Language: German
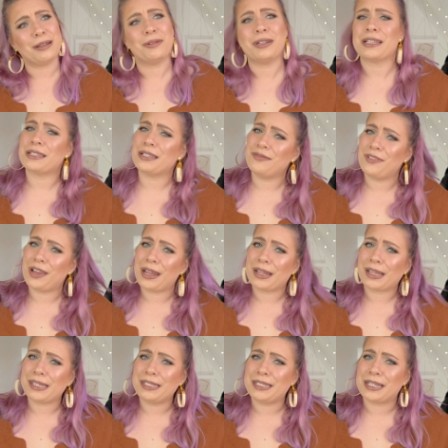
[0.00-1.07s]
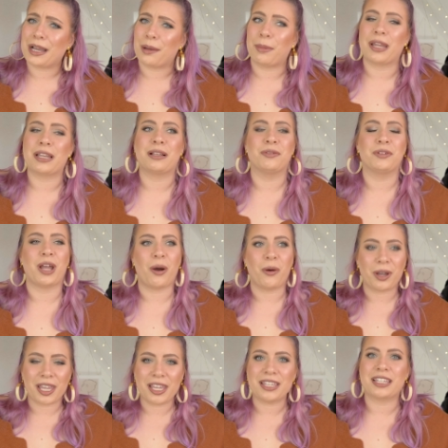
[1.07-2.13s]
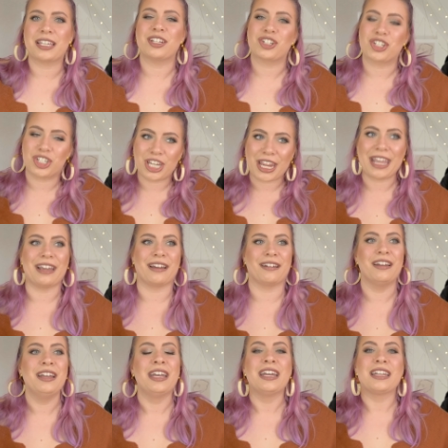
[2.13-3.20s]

oder sind wir ein richtiger Mantel? Und auch ich gestehe,